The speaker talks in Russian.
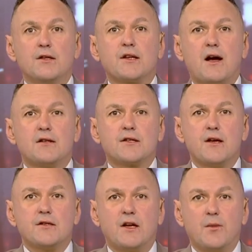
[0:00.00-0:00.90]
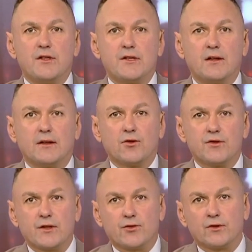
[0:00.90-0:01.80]
Израильские истребители
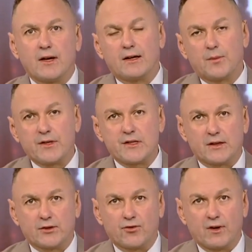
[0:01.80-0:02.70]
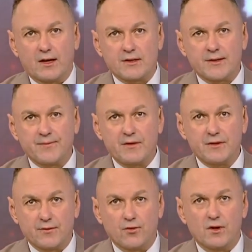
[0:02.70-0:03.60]
наносят удары по сектору Газа.
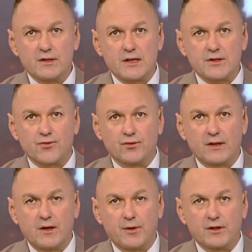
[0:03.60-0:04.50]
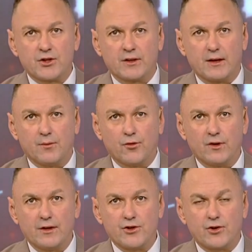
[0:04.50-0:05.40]
Всего за сутки поражены более